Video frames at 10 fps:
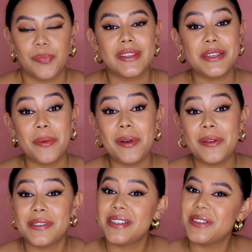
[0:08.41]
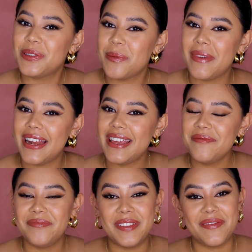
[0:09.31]
Si no me conoces, yo soy Meli,
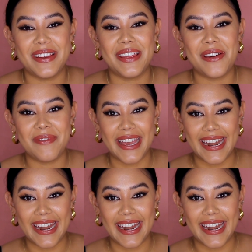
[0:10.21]
bienvenido a mi